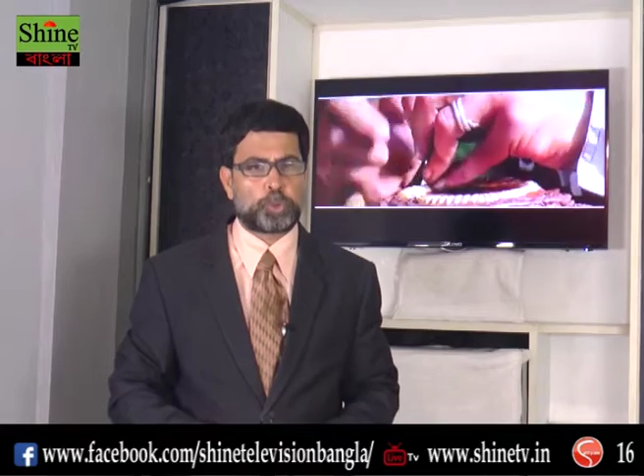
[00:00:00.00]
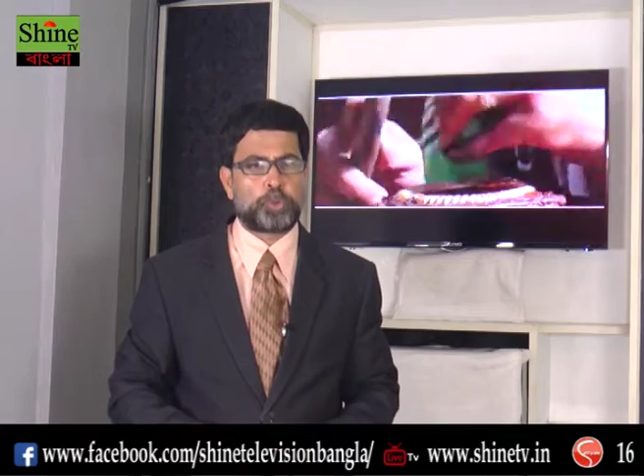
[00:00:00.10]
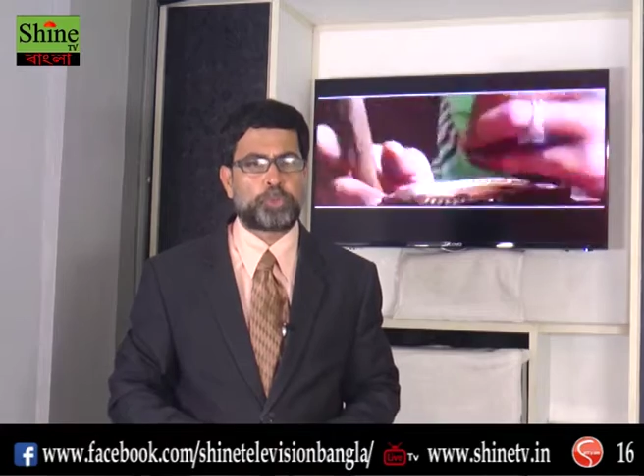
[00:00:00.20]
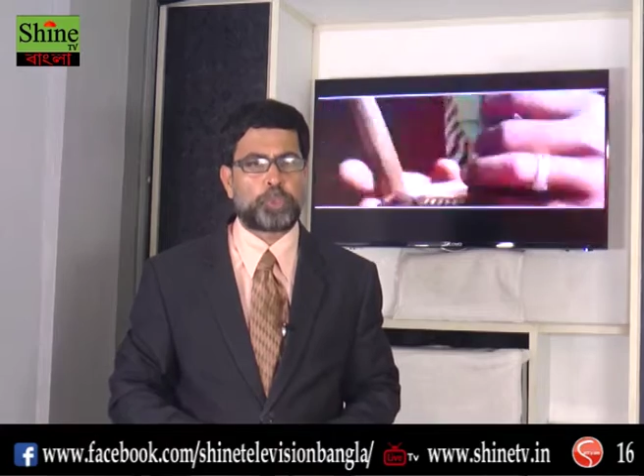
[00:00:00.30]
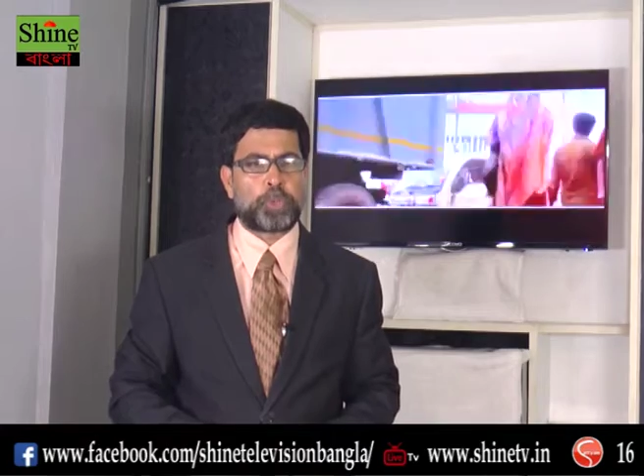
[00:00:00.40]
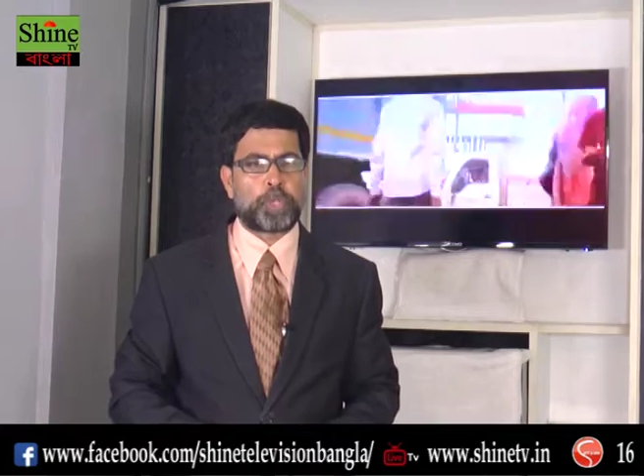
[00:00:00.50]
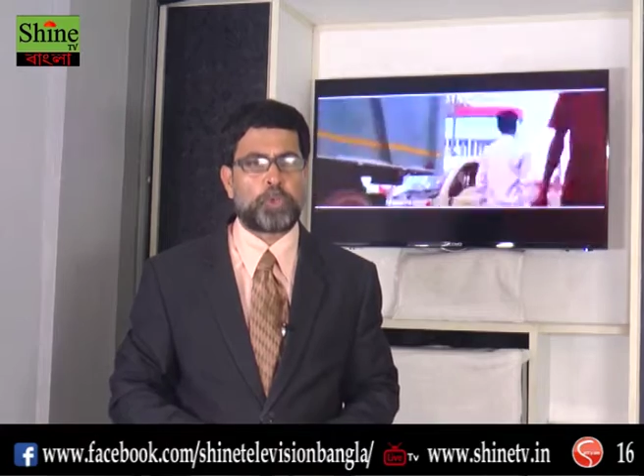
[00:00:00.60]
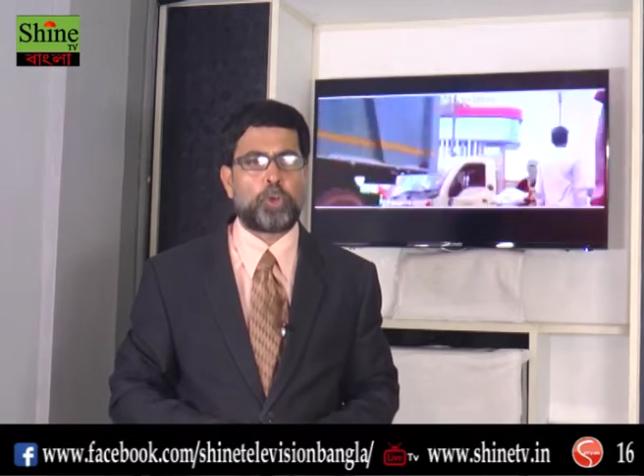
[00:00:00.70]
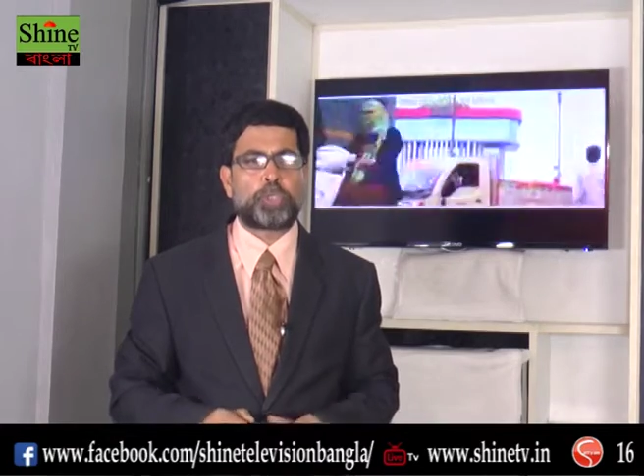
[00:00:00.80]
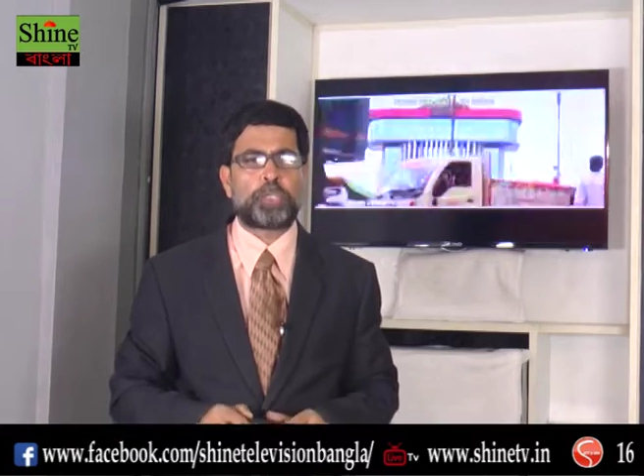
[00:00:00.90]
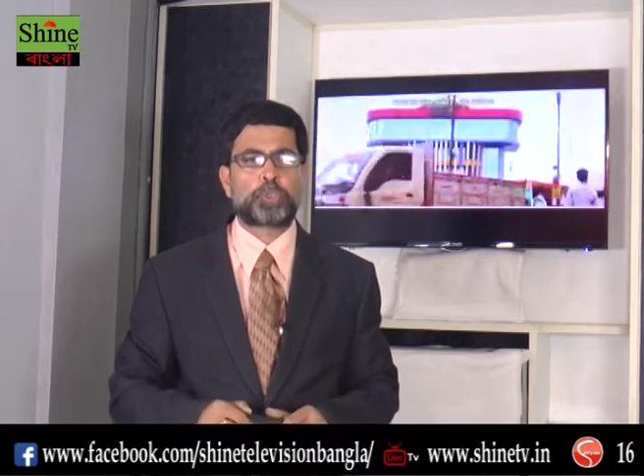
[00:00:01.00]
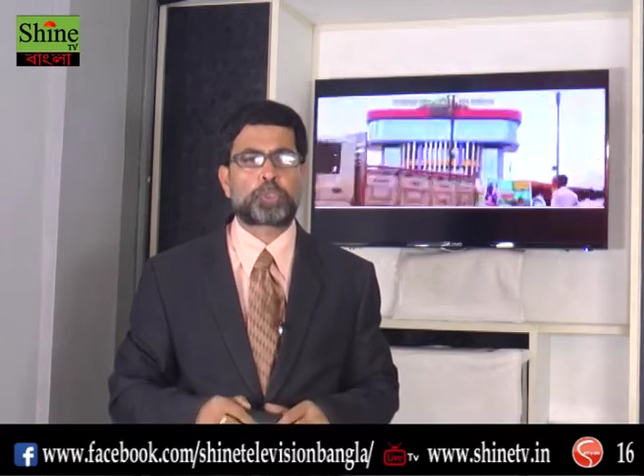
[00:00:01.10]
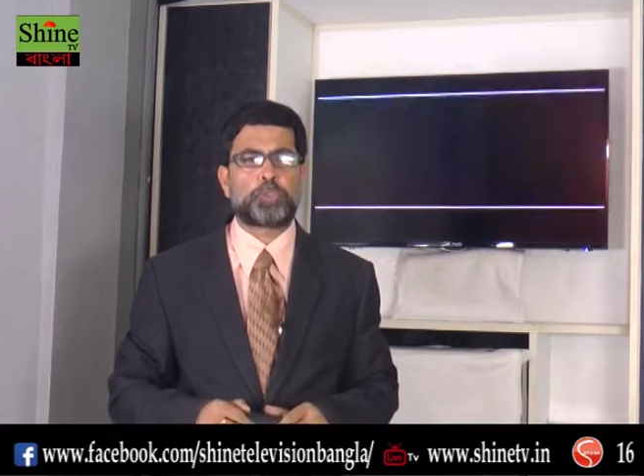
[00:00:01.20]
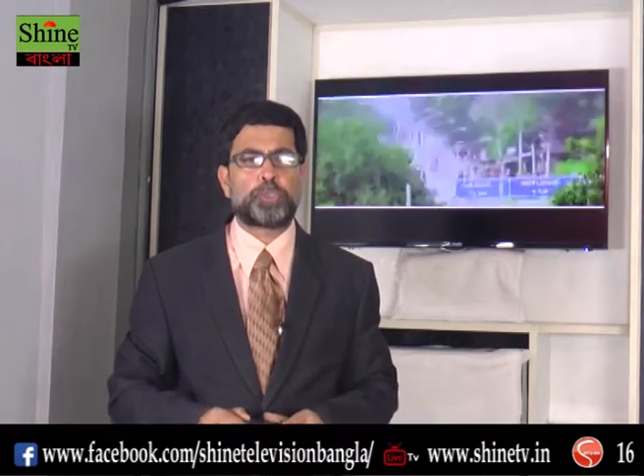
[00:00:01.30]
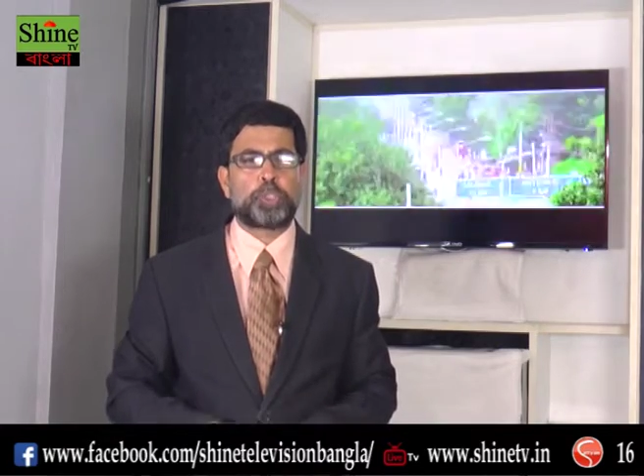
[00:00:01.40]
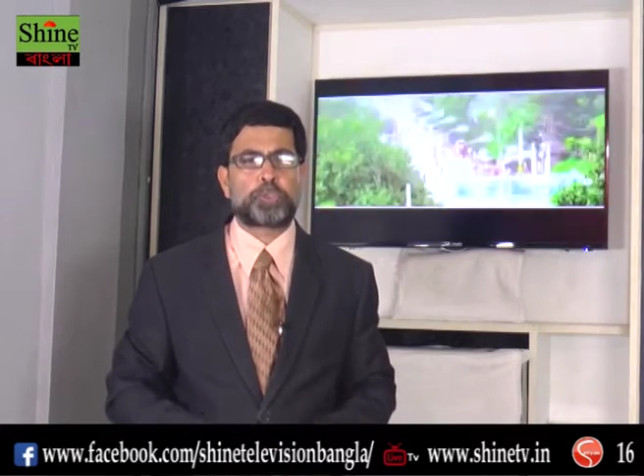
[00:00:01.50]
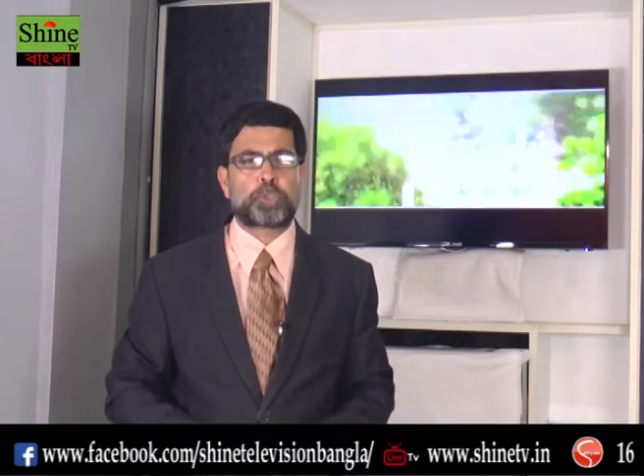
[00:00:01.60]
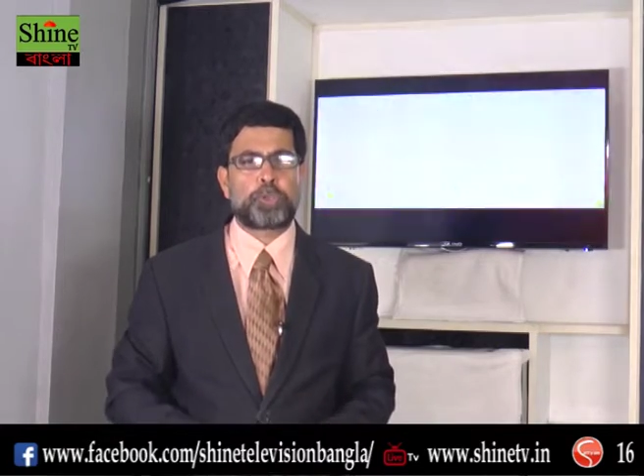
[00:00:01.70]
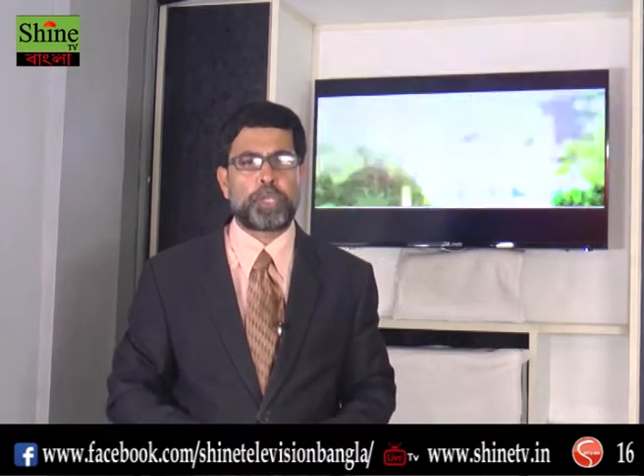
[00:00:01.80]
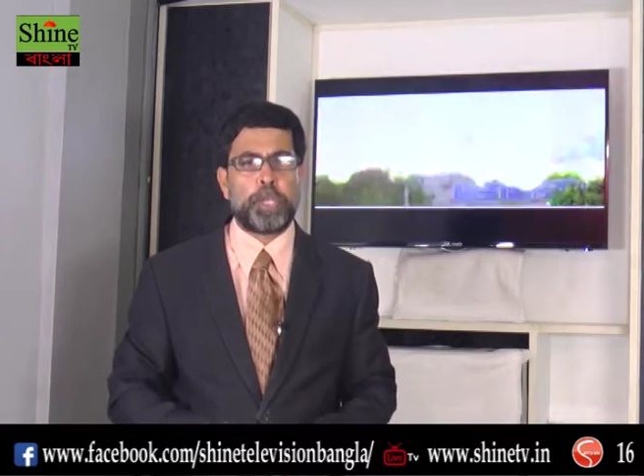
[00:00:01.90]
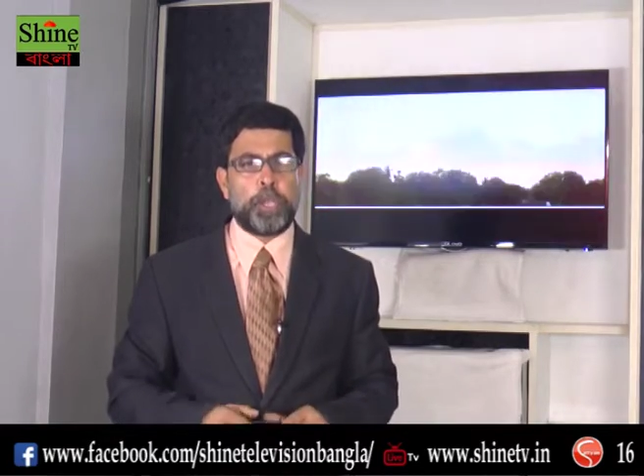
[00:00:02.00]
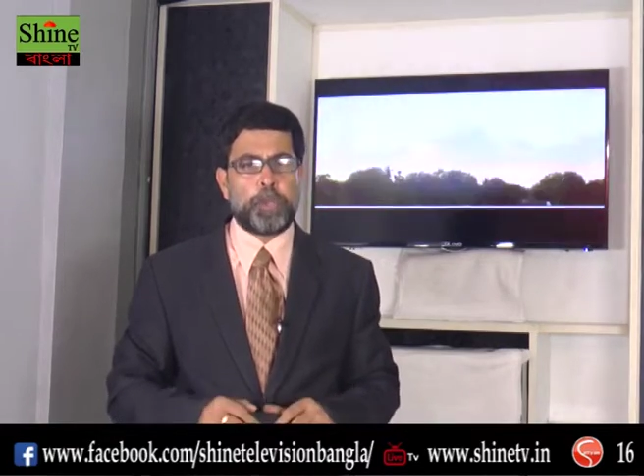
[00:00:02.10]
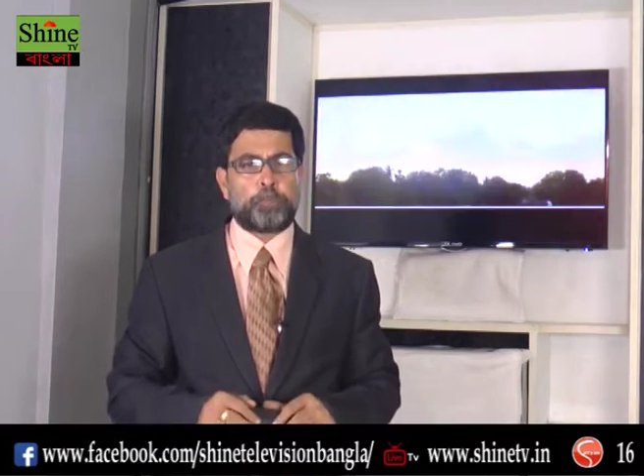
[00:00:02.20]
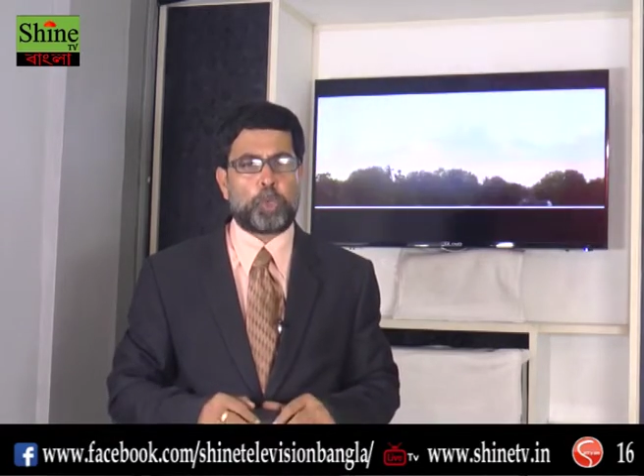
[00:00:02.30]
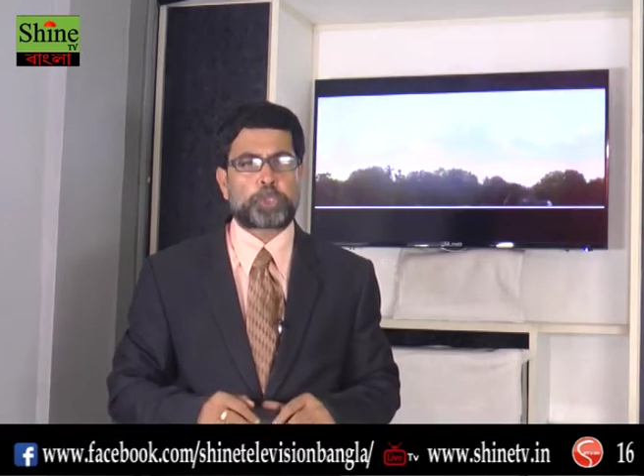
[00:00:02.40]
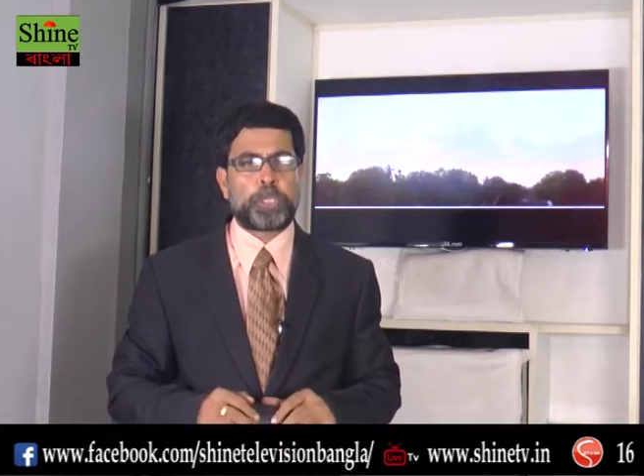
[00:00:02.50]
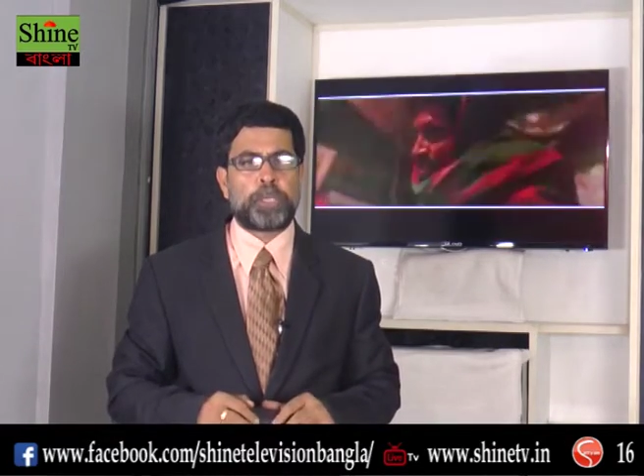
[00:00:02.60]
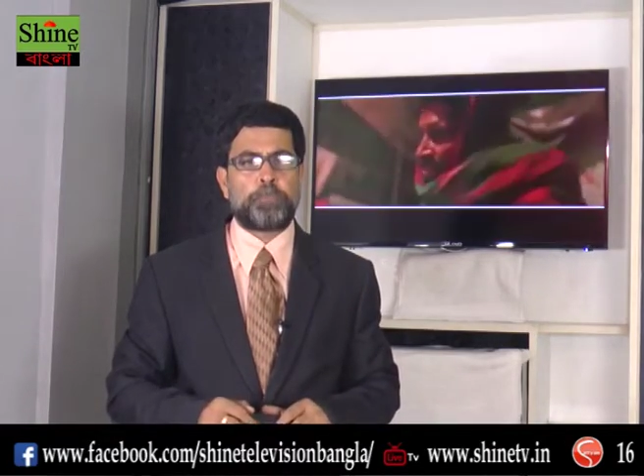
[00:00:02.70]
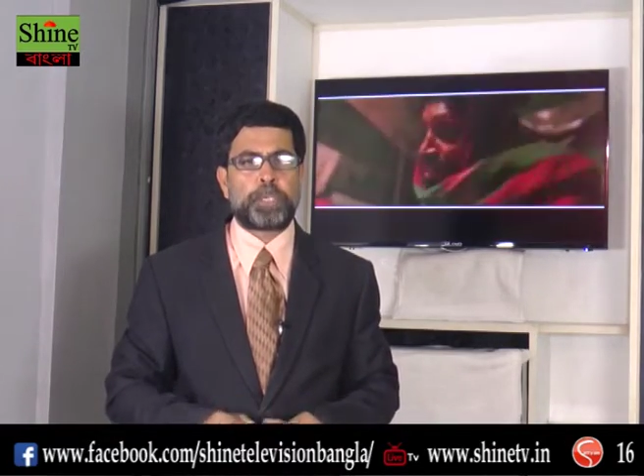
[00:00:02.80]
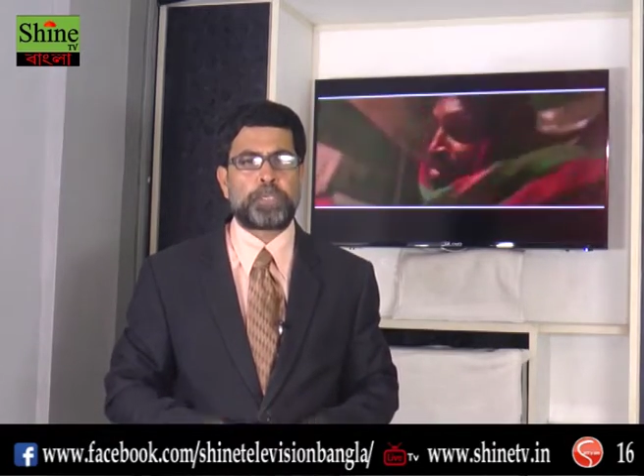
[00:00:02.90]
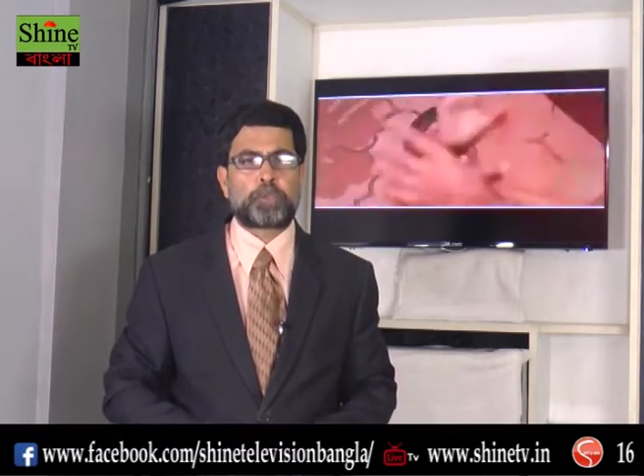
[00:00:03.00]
উদ্যোগে গঙ্গা দূষণ নিয়ন্ত্রণে পথে নামলেন